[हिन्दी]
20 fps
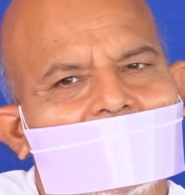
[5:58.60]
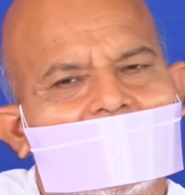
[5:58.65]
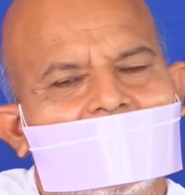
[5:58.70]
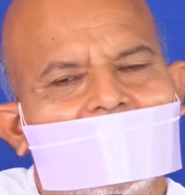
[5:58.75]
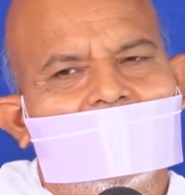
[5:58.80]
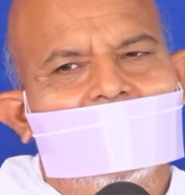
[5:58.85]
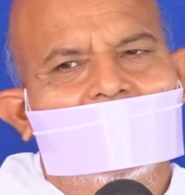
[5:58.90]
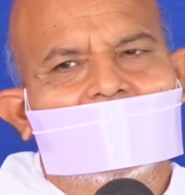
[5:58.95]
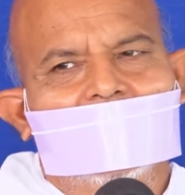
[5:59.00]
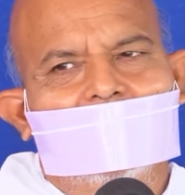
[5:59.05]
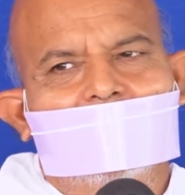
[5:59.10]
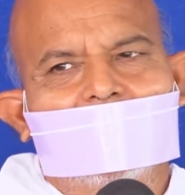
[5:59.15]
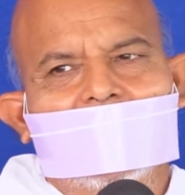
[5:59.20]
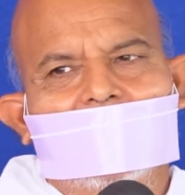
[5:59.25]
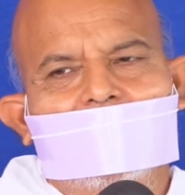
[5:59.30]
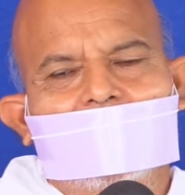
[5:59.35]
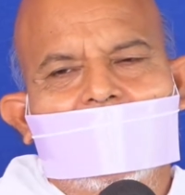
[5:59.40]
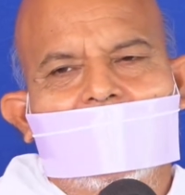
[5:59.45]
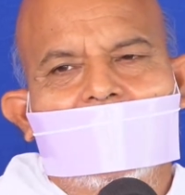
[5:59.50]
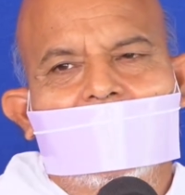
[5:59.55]
ठीक है
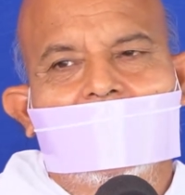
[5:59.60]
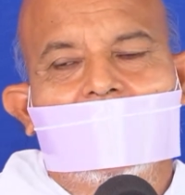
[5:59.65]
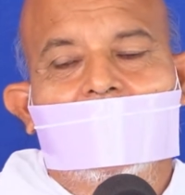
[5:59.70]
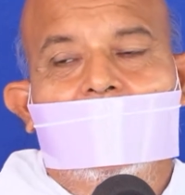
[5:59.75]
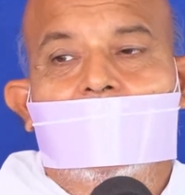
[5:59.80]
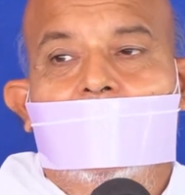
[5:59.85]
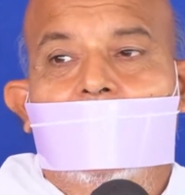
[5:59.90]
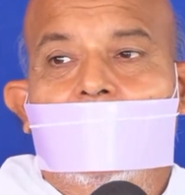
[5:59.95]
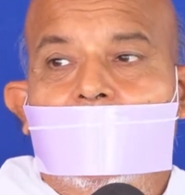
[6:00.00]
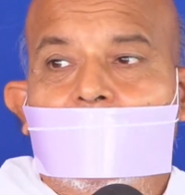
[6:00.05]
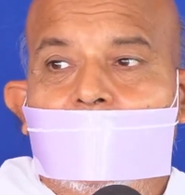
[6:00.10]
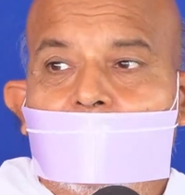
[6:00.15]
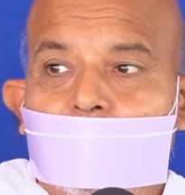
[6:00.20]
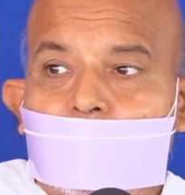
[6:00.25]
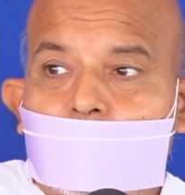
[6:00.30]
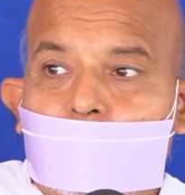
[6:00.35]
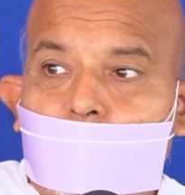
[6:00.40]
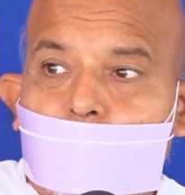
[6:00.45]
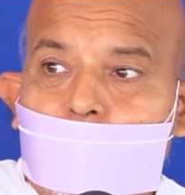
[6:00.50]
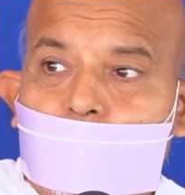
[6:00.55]
बाबा
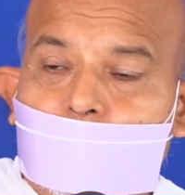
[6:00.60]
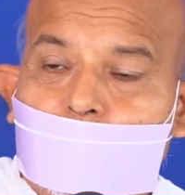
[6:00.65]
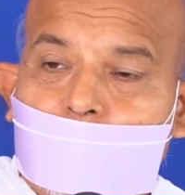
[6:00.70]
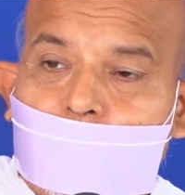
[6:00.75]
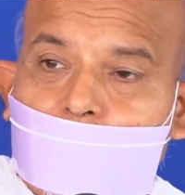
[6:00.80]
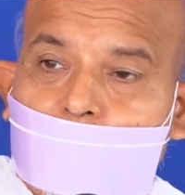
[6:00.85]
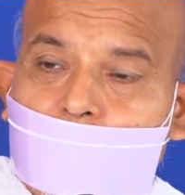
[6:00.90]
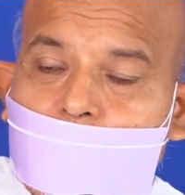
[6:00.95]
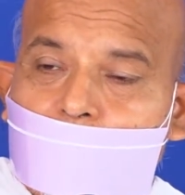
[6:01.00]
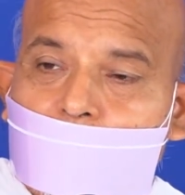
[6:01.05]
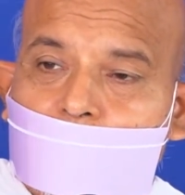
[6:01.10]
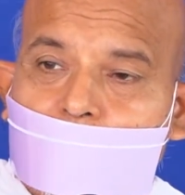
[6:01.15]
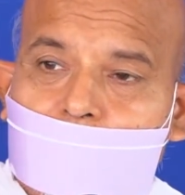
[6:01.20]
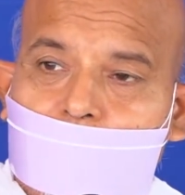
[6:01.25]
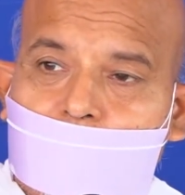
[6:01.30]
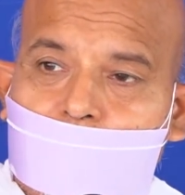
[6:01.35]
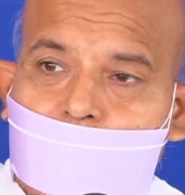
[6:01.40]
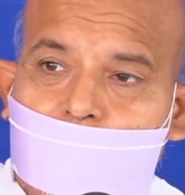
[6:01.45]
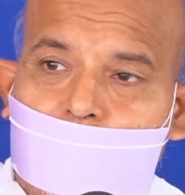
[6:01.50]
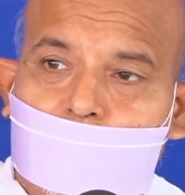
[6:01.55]
दोनों
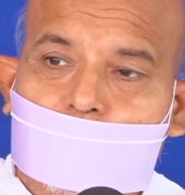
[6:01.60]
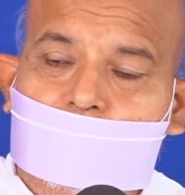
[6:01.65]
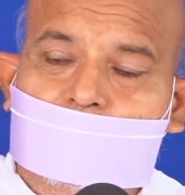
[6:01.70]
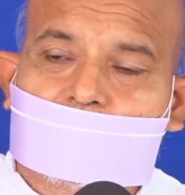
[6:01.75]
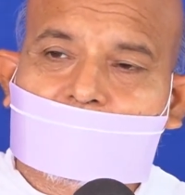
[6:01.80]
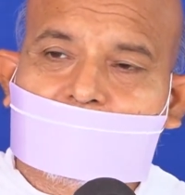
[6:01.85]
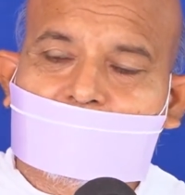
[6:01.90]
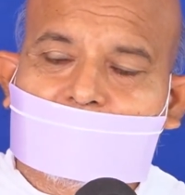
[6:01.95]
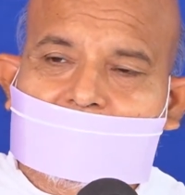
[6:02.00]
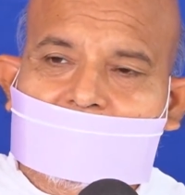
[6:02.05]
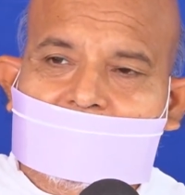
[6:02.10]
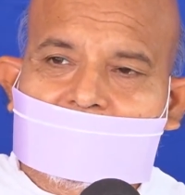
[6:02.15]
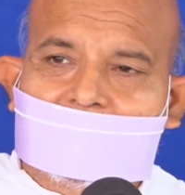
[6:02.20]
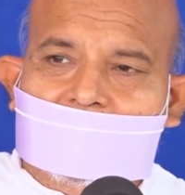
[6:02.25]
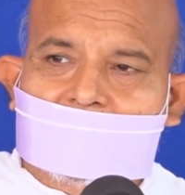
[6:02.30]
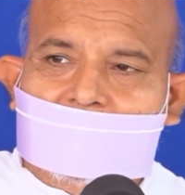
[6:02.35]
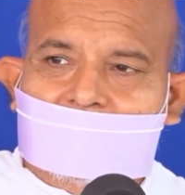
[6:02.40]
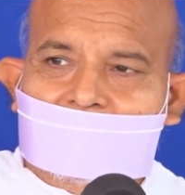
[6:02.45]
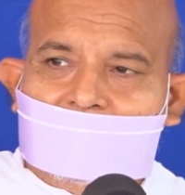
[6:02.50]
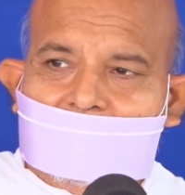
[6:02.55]
उस
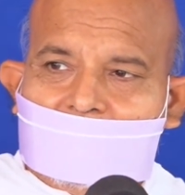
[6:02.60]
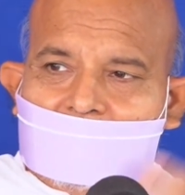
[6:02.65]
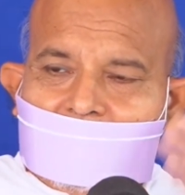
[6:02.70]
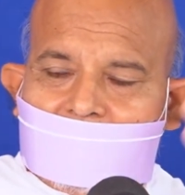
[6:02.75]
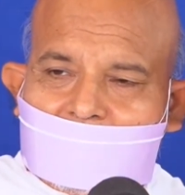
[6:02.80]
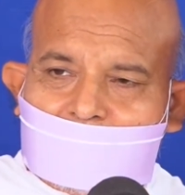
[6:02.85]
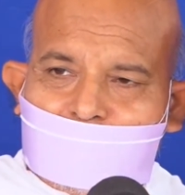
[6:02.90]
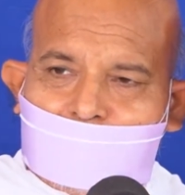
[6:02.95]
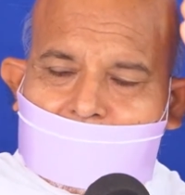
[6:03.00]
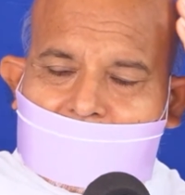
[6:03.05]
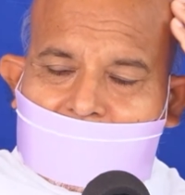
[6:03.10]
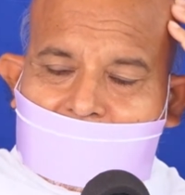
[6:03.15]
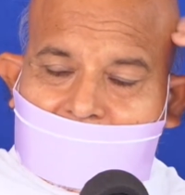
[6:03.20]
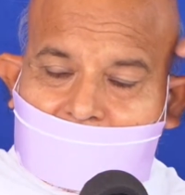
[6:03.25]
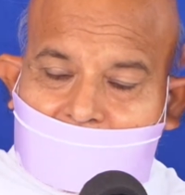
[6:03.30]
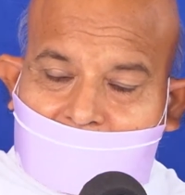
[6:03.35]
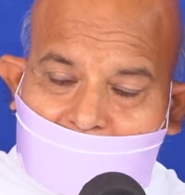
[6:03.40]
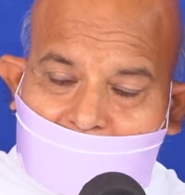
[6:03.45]
मंदिर के परिसर